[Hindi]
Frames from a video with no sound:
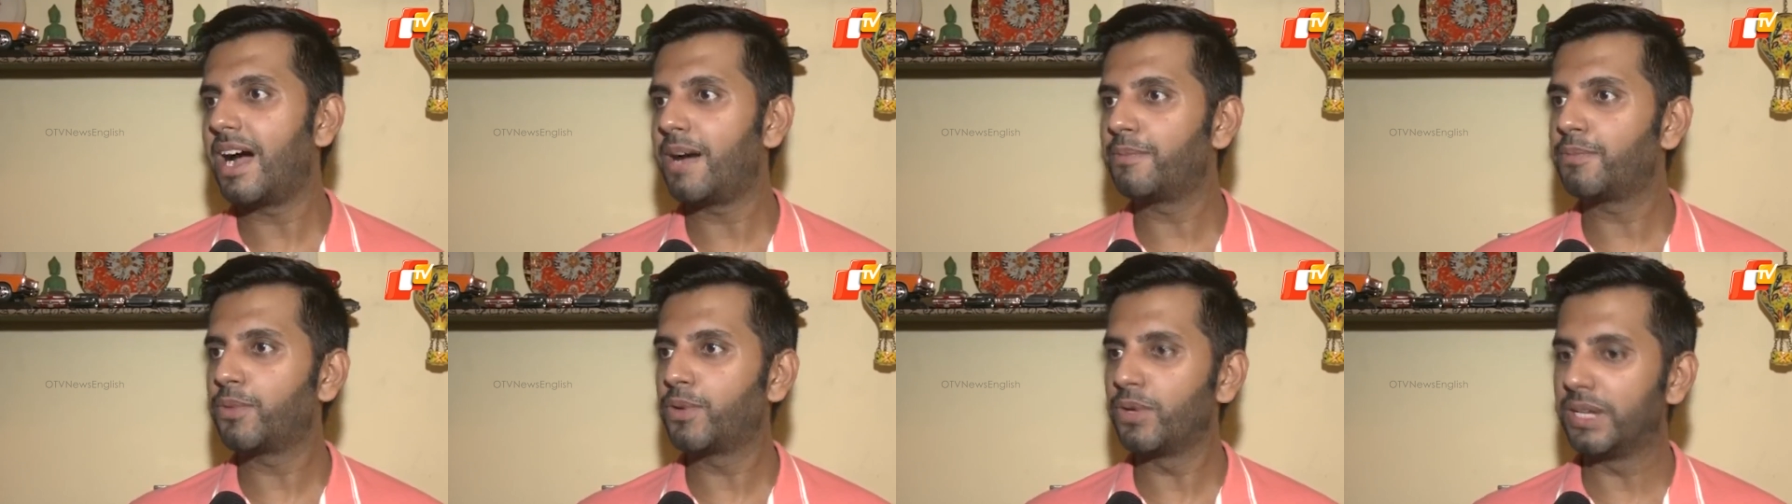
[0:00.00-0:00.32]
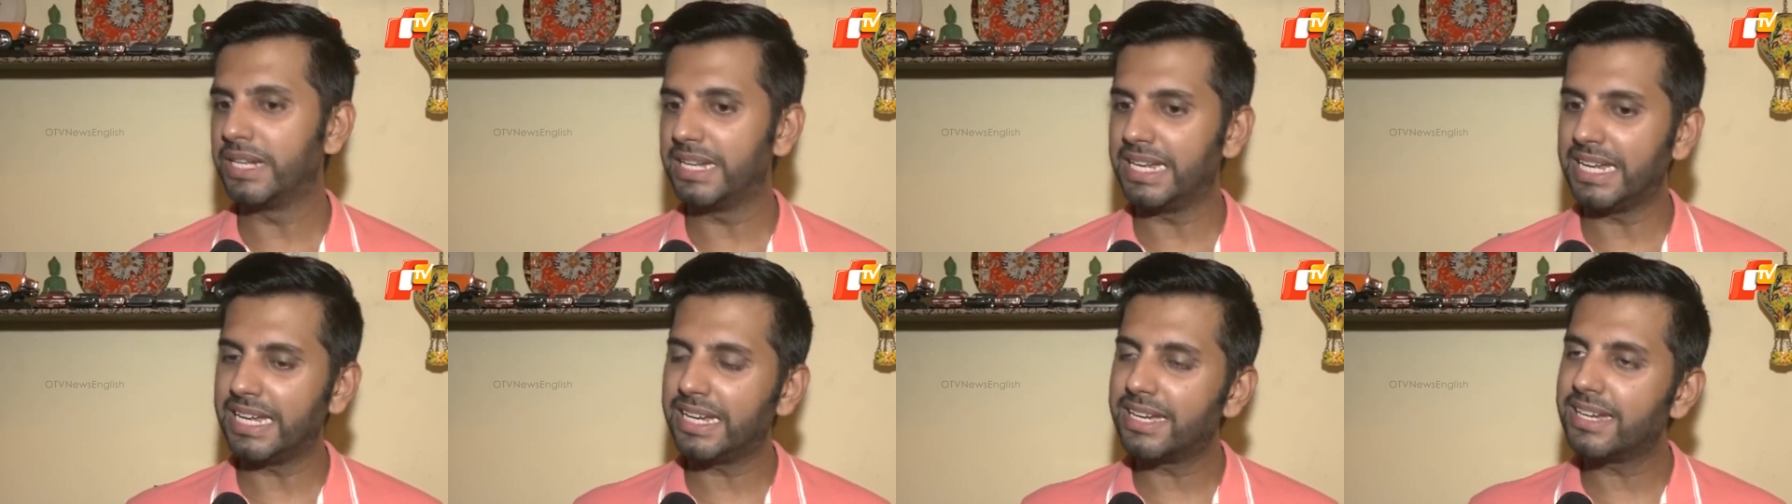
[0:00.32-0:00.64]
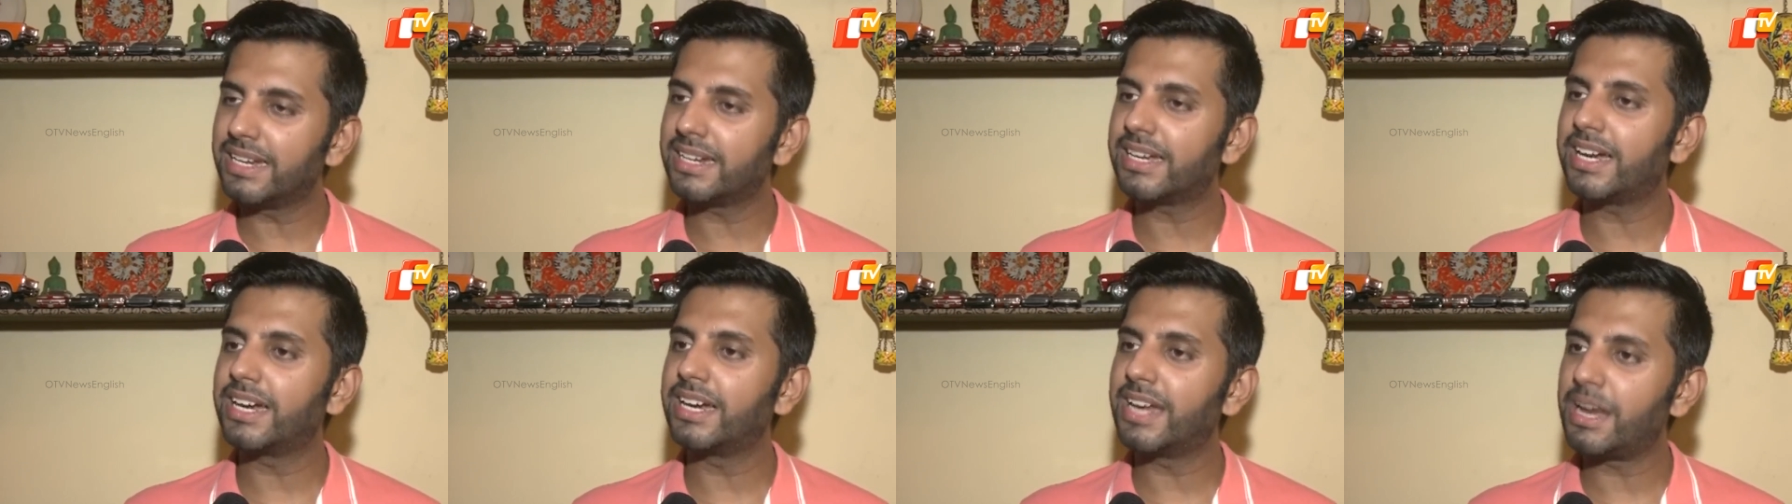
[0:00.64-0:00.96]
आपको
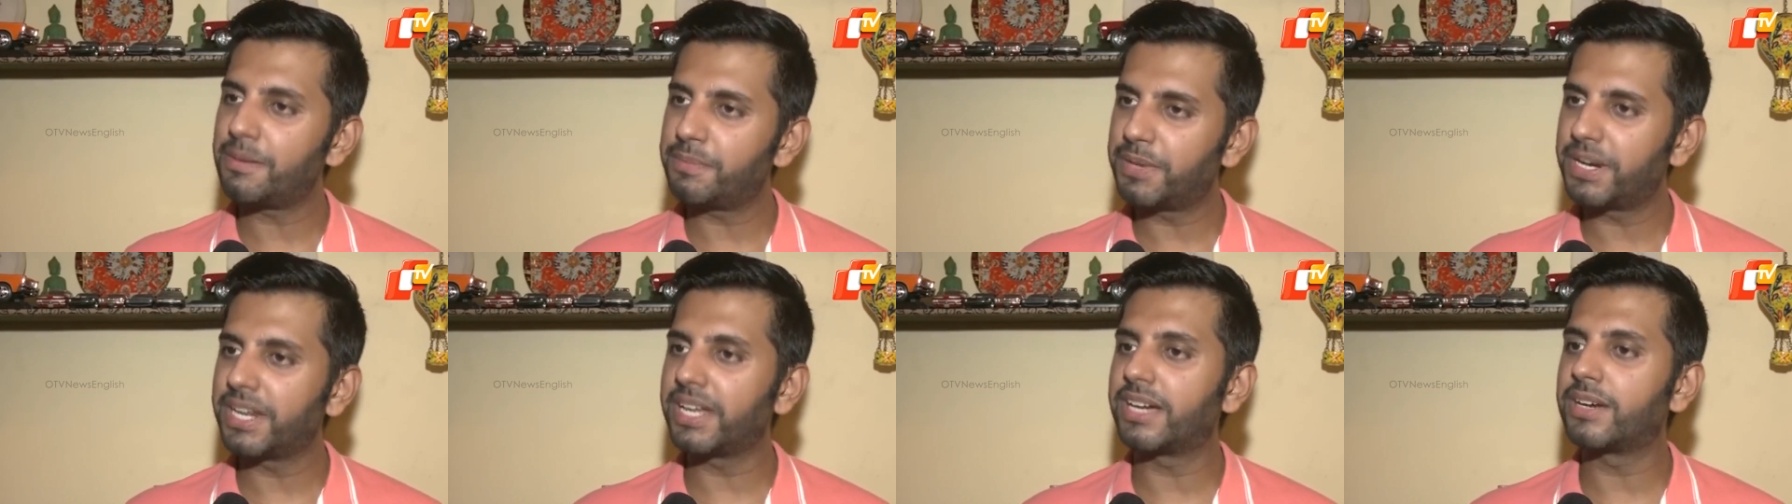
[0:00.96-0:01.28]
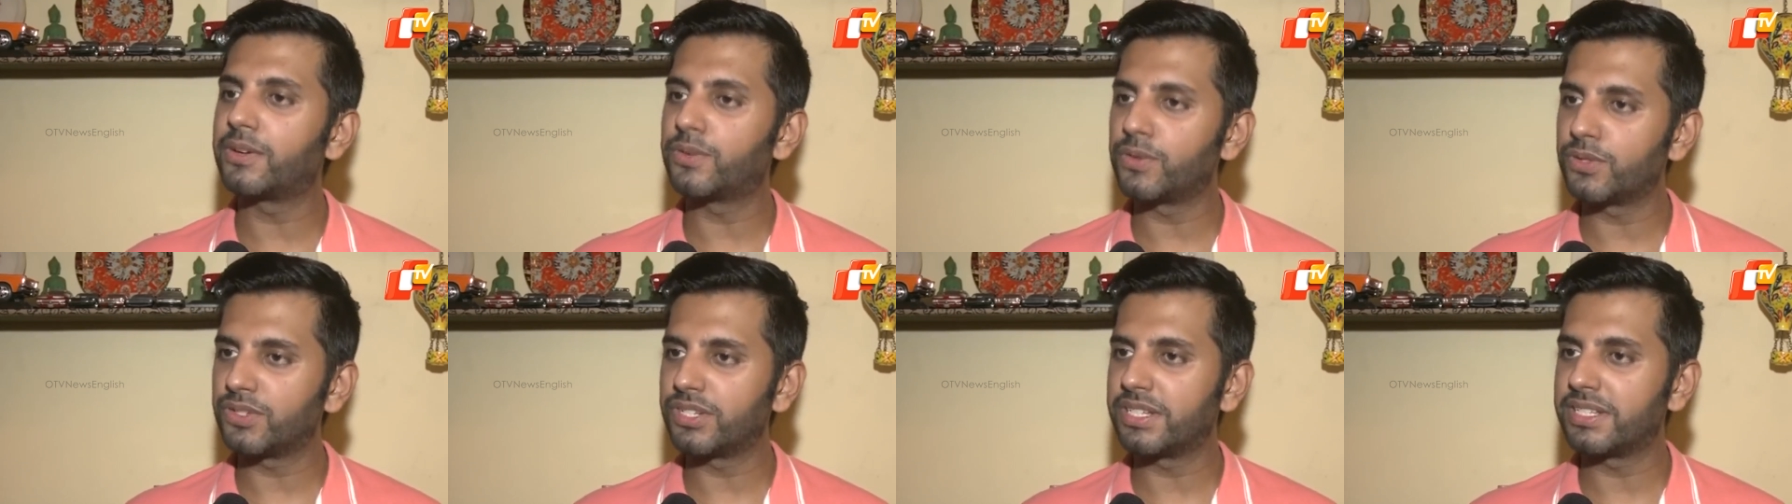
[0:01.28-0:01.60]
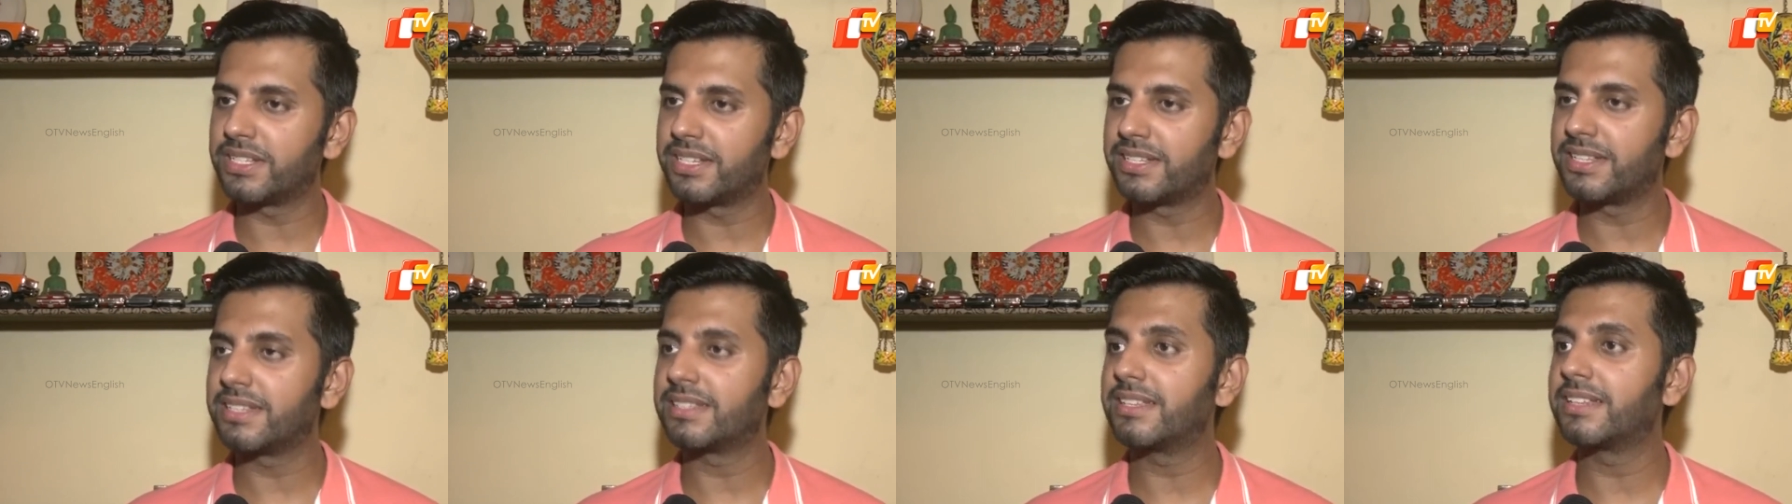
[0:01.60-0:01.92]
लीगल करना पड़ेगा कुछ
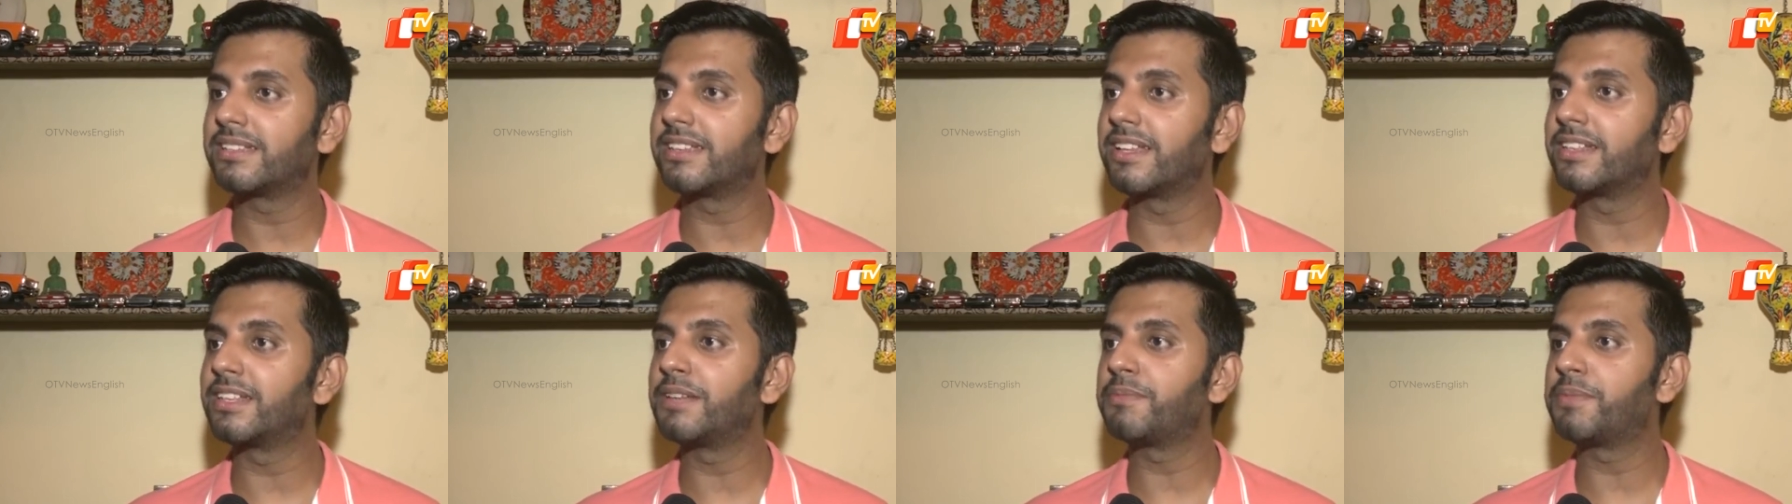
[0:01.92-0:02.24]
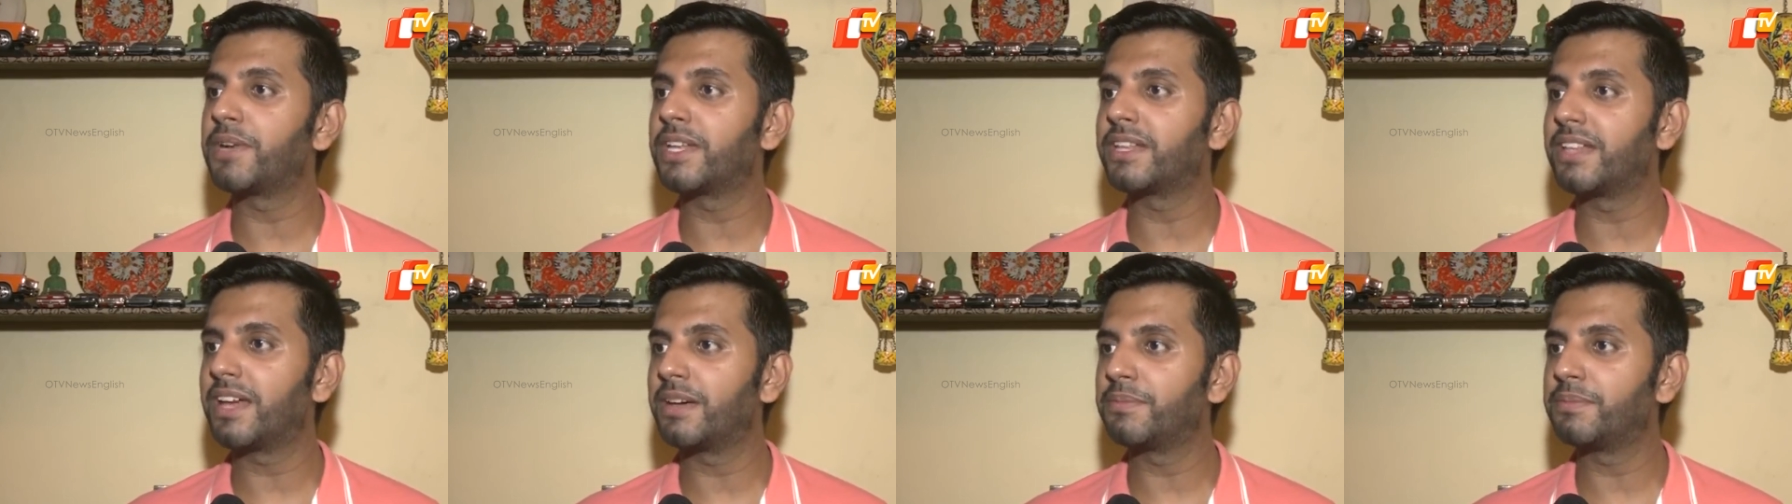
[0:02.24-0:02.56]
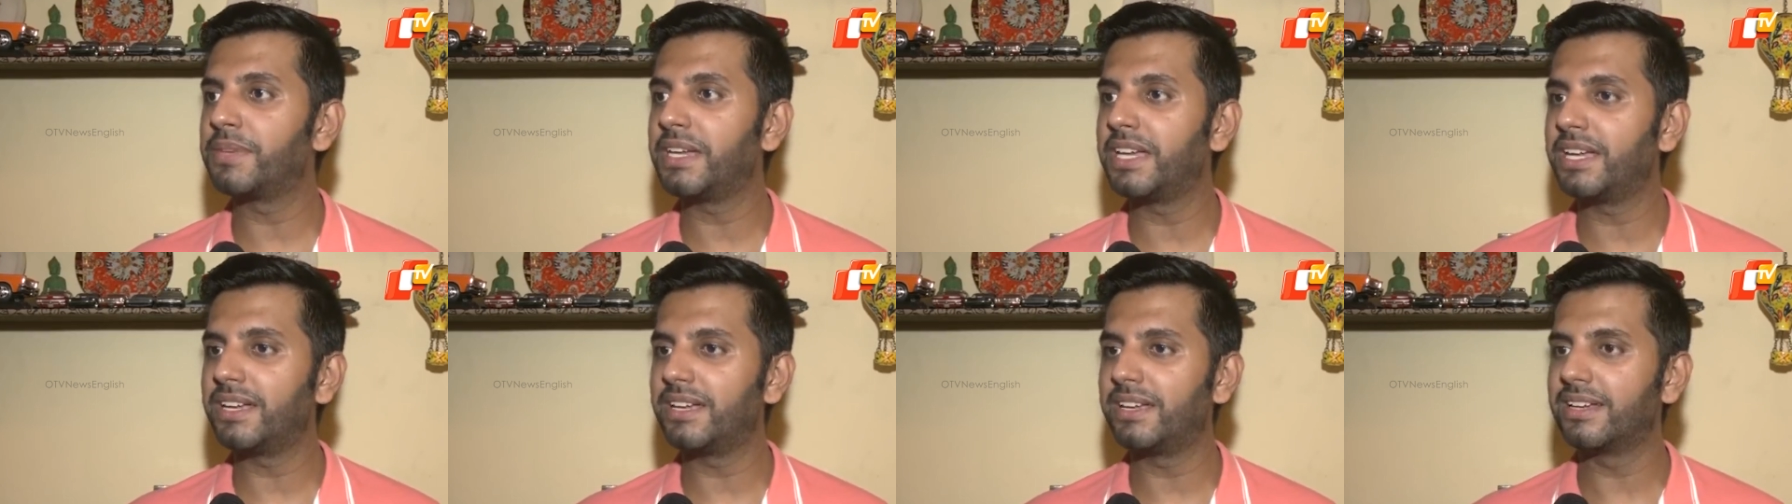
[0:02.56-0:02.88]
चीजें जैसे सती प्रथा
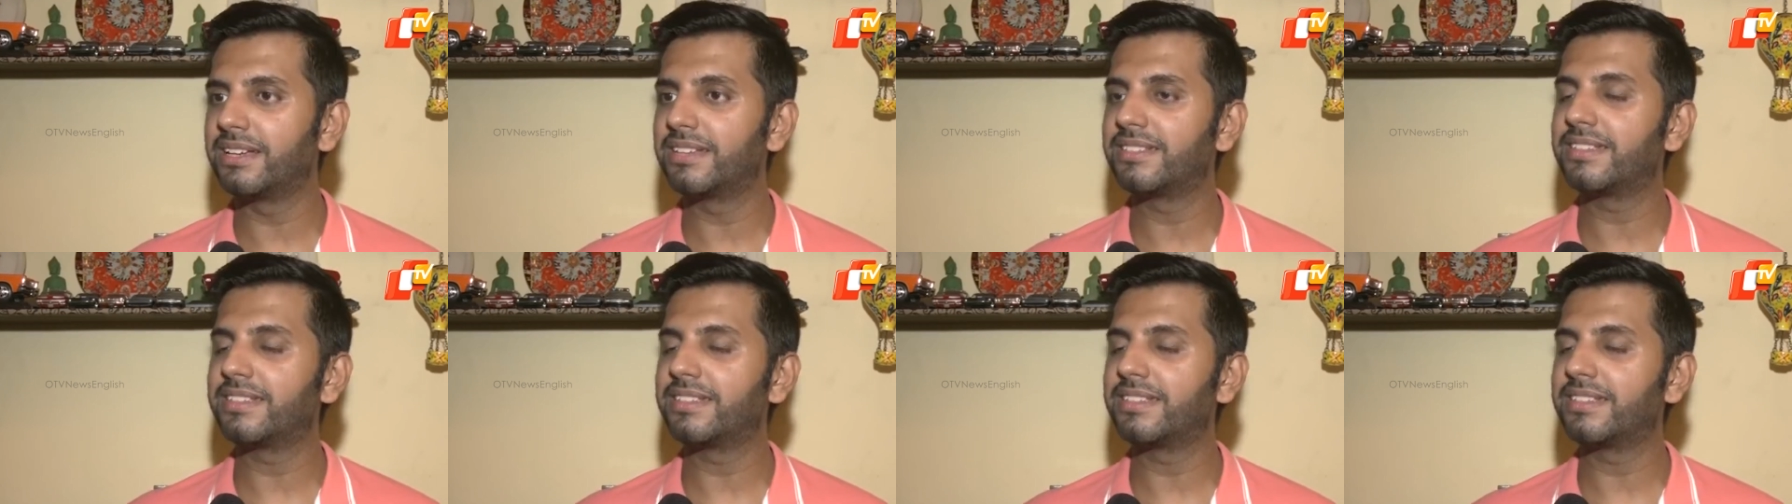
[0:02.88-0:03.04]
भी